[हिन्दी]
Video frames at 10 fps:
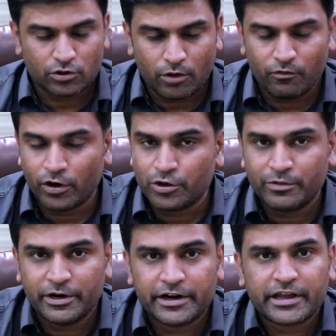टॉप
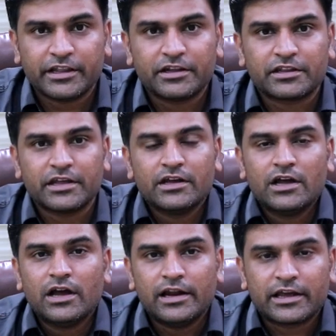वॉल्यूम लीडर के अंदर थे
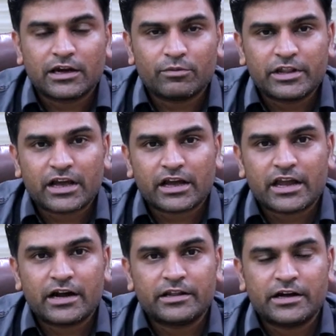लेकिन हमने देखा
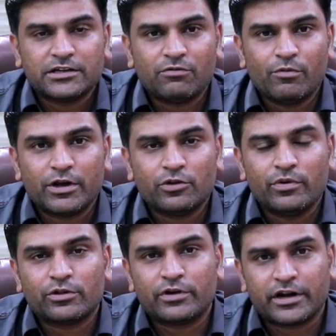कि एट द एंड जब वो बंद हुए तो